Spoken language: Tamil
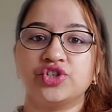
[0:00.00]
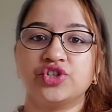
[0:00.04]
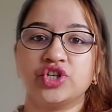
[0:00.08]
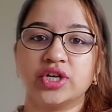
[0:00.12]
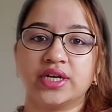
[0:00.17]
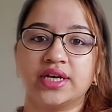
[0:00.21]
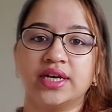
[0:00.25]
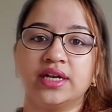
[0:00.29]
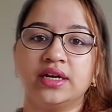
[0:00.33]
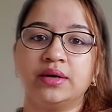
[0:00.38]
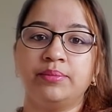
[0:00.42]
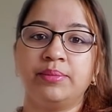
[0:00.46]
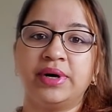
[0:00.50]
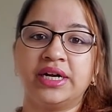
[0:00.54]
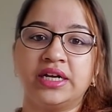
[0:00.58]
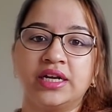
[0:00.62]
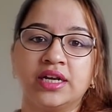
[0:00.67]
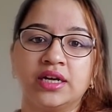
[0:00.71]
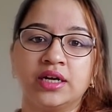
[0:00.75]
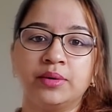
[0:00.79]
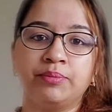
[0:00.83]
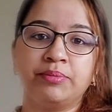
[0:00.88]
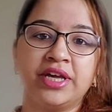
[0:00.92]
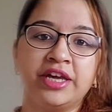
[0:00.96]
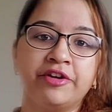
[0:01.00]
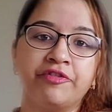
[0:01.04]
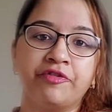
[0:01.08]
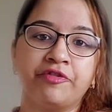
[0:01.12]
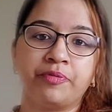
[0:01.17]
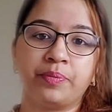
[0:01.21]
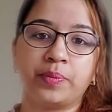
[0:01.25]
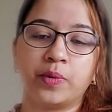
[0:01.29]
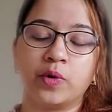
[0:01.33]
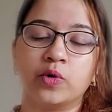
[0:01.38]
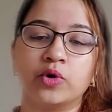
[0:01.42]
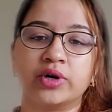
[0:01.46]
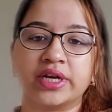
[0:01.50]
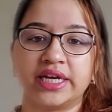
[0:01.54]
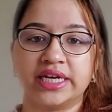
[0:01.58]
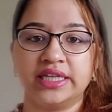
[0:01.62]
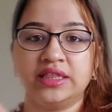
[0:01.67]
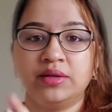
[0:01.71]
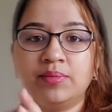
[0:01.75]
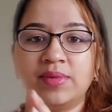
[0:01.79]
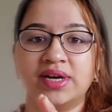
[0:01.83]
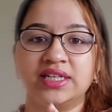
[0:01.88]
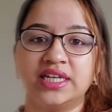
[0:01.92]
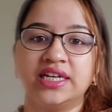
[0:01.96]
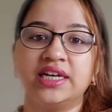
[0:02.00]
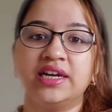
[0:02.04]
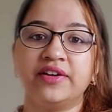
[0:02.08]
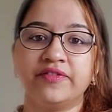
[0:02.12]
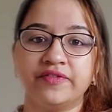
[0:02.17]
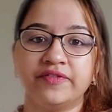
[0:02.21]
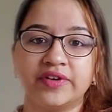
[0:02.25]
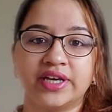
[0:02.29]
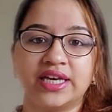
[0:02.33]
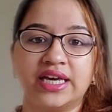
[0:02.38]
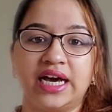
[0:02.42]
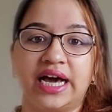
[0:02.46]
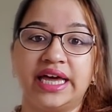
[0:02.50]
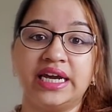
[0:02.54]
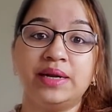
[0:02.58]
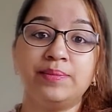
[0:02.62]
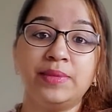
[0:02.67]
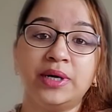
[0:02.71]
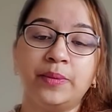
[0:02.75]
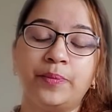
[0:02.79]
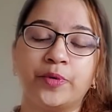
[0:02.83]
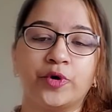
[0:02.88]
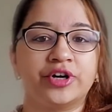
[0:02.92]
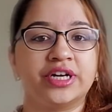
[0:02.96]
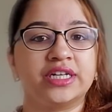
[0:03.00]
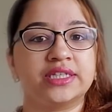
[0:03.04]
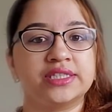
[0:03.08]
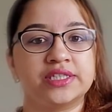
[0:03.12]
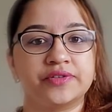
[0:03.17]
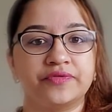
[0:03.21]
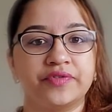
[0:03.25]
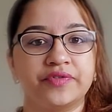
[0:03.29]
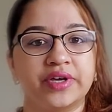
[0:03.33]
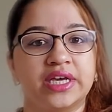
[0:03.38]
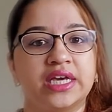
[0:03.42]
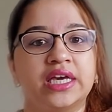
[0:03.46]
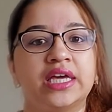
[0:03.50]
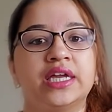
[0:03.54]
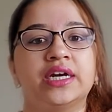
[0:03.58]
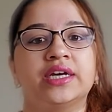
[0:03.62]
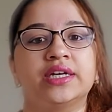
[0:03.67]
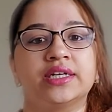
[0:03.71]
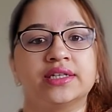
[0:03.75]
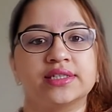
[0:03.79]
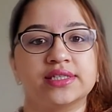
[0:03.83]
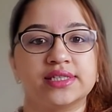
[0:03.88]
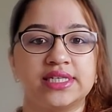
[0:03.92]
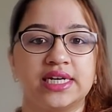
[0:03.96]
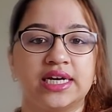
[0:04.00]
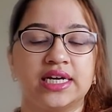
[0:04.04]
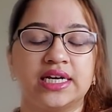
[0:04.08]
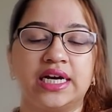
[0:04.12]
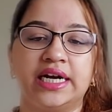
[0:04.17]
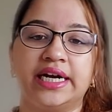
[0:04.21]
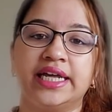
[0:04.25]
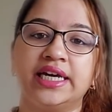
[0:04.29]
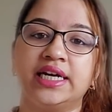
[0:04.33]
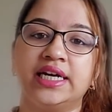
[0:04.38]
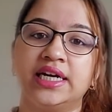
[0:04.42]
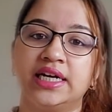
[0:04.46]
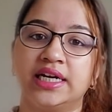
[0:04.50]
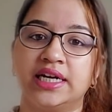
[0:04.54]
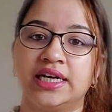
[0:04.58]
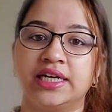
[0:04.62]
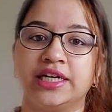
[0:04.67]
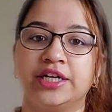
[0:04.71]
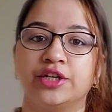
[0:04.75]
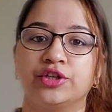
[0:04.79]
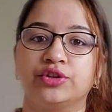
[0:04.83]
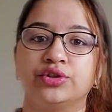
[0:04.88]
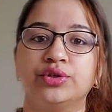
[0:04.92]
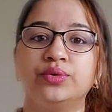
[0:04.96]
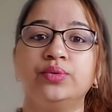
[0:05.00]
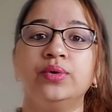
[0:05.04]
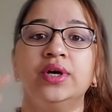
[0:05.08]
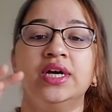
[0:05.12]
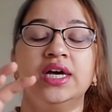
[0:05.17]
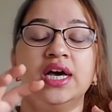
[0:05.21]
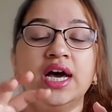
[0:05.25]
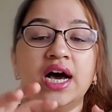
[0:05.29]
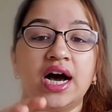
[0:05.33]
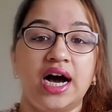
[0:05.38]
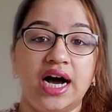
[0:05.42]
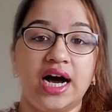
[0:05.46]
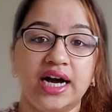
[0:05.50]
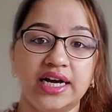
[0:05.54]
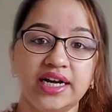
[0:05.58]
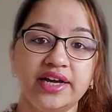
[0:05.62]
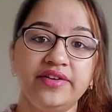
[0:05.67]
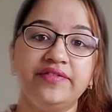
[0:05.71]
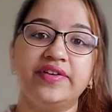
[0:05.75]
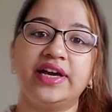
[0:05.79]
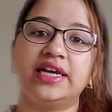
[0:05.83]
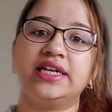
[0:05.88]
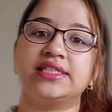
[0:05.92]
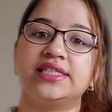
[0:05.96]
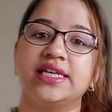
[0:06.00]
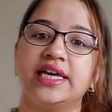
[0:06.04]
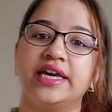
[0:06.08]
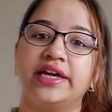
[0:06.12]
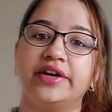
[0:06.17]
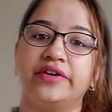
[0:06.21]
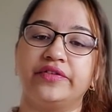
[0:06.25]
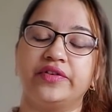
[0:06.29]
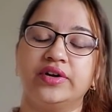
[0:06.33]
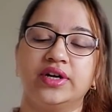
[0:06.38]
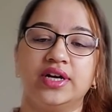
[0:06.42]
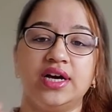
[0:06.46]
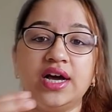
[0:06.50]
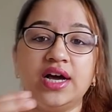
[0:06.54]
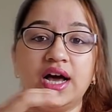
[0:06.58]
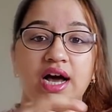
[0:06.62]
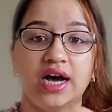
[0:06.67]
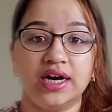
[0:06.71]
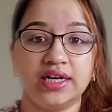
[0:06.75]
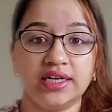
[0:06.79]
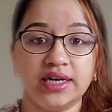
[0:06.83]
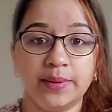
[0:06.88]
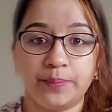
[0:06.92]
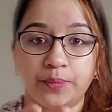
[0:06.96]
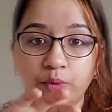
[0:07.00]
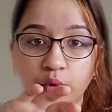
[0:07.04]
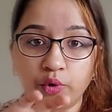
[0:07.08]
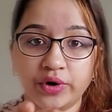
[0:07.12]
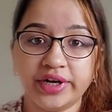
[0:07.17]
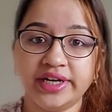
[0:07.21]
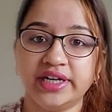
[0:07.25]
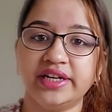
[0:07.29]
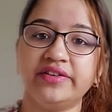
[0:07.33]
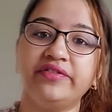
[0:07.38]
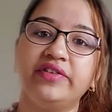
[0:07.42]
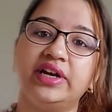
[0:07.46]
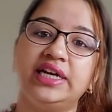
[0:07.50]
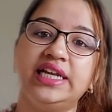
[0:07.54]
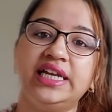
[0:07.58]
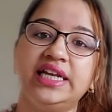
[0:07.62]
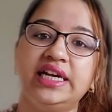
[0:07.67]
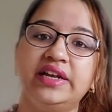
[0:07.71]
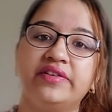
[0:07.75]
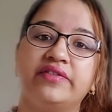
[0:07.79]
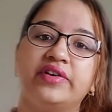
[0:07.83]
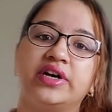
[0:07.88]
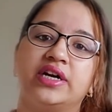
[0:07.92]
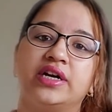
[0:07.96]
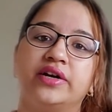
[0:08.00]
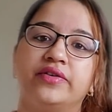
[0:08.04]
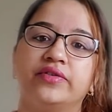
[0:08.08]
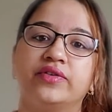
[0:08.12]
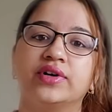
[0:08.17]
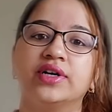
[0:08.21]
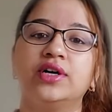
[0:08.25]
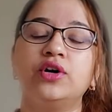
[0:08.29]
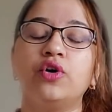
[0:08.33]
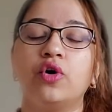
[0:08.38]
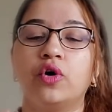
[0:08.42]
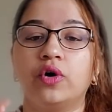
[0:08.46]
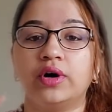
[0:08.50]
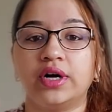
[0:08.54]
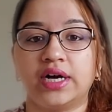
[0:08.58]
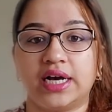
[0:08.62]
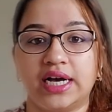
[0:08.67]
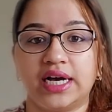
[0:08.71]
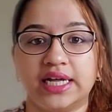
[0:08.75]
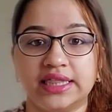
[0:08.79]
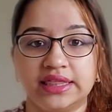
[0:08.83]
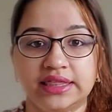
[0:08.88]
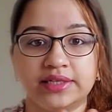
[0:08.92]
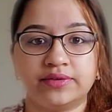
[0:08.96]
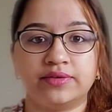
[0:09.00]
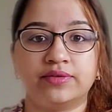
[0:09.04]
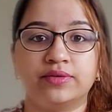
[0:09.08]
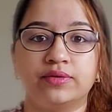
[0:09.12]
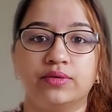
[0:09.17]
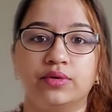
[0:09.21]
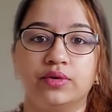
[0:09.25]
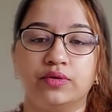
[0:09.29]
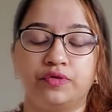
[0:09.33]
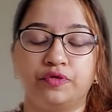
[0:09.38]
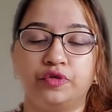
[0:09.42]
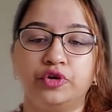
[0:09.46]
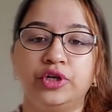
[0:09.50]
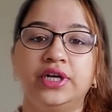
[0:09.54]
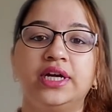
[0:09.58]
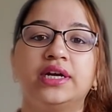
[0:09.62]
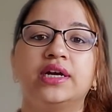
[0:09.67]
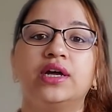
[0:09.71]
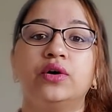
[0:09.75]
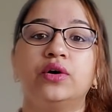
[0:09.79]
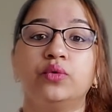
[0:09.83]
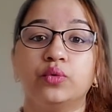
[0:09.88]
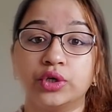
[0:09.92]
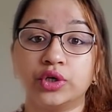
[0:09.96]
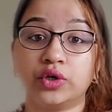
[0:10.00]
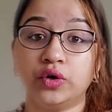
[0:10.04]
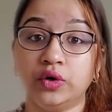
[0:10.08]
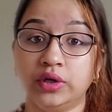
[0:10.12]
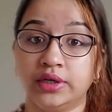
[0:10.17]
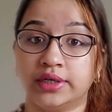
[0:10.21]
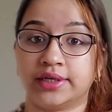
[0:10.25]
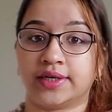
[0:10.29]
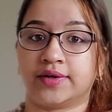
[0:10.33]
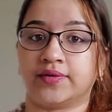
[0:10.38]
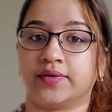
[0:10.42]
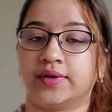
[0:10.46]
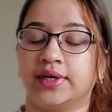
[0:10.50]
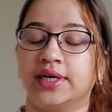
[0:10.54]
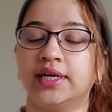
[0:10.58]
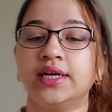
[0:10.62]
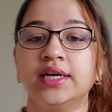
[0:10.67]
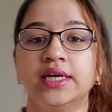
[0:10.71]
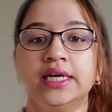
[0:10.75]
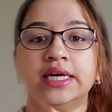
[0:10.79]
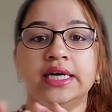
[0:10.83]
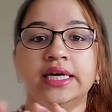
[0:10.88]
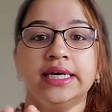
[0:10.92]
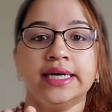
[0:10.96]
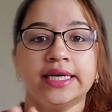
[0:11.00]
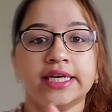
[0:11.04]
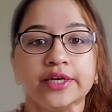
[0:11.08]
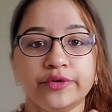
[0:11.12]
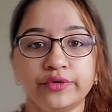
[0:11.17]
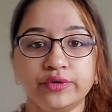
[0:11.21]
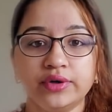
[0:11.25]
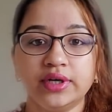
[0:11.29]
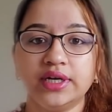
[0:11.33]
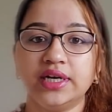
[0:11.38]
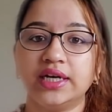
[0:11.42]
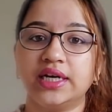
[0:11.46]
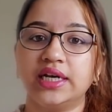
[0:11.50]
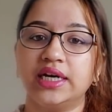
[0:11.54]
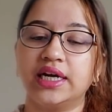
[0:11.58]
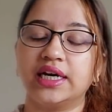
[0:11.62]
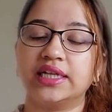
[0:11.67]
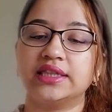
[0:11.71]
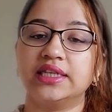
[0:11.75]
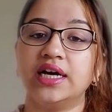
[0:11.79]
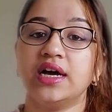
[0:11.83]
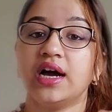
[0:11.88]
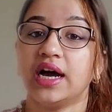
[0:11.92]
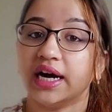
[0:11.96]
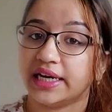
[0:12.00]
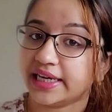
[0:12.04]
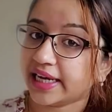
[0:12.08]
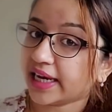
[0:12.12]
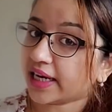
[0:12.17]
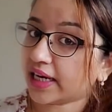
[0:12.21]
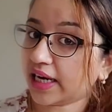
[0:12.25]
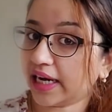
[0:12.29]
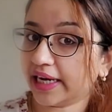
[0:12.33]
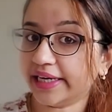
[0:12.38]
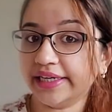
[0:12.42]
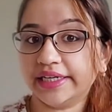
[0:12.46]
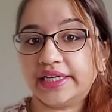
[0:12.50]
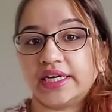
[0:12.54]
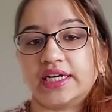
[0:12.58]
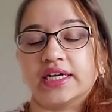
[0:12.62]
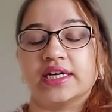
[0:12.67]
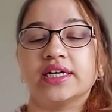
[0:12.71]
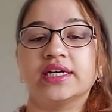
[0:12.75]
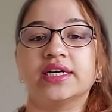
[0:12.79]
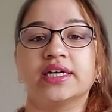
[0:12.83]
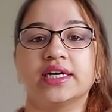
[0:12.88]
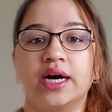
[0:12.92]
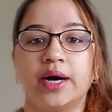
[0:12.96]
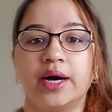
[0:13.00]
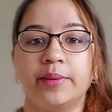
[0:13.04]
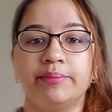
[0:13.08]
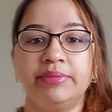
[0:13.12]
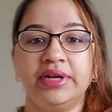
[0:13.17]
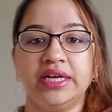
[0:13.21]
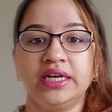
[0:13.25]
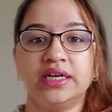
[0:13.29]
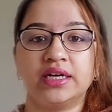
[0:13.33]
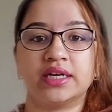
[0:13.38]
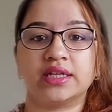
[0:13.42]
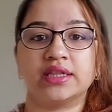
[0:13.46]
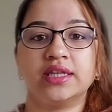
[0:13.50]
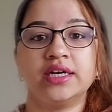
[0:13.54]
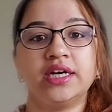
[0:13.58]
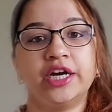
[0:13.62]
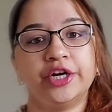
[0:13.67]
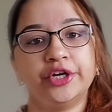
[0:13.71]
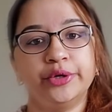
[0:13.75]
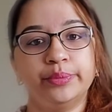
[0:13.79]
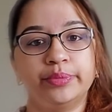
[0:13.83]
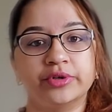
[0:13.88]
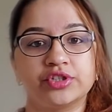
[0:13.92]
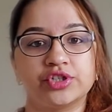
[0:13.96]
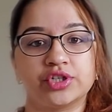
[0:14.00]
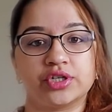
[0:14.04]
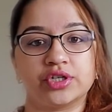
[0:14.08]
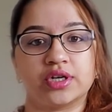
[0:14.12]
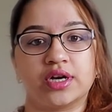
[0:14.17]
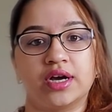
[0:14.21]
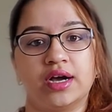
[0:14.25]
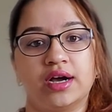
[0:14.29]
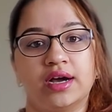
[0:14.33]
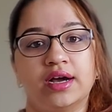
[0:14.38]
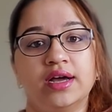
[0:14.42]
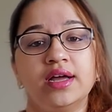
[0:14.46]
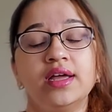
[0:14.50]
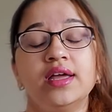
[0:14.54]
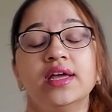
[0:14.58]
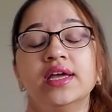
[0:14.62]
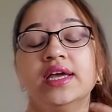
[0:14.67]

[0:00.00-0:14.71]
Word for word: சிக்கன் மட்டன் பீஃப் போர்க் இந்த மாதிரிலாம் விக் அனிமல் ப்ராடக்ட்ஸ் விற்கிற சில கடைகளில் இருந்தும் அங்கே வேலை செய்கிறவங்க அங்கே போயிட்டு வெளியில் வர்றவங்க ஆர் அந்த ஃபுட்டெல்லாம் உட்கொள்கிறவங்க இவங்களுக்கெல்லாம் தான் அட்டாக் ஆகிட்டுருக்கு அப்படின்றத கண்டுபிடிச்சிருக்காங்க